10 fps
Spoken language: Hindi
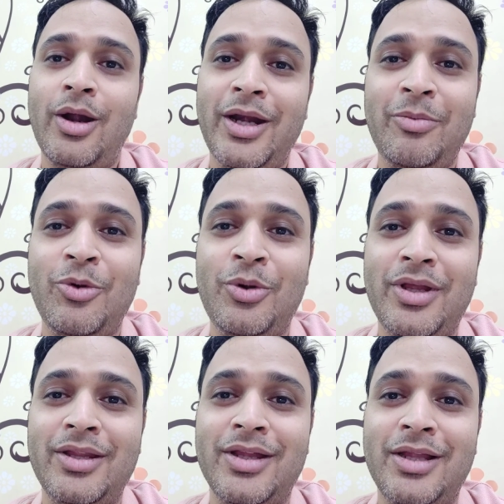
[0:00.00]
और ट्रिब्यूट
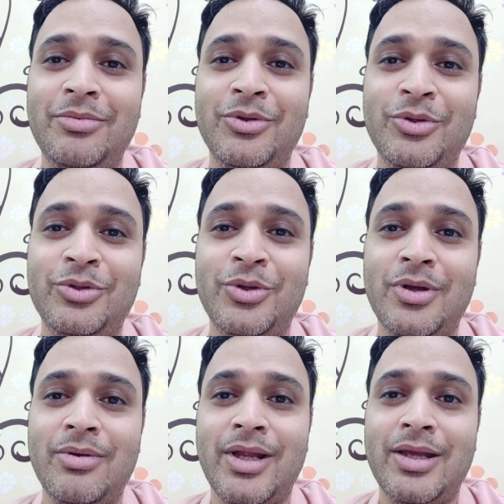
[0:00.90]
के साथ में दोस्तों
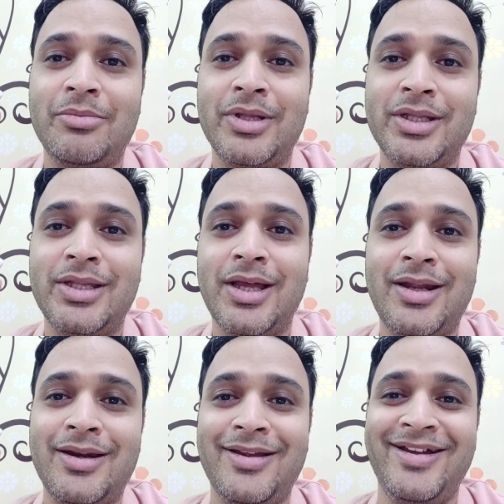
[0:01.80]
हमारा एक
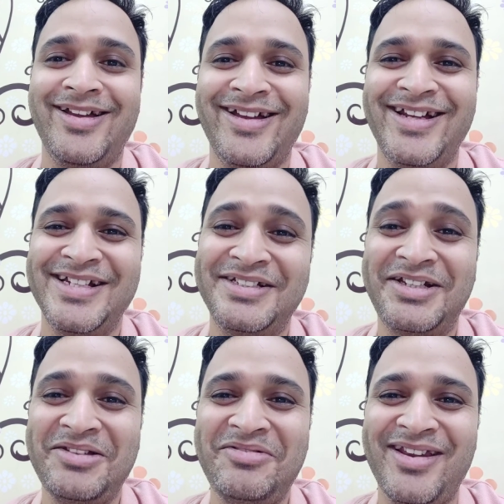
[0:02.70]
मजेदार हिस्ट्री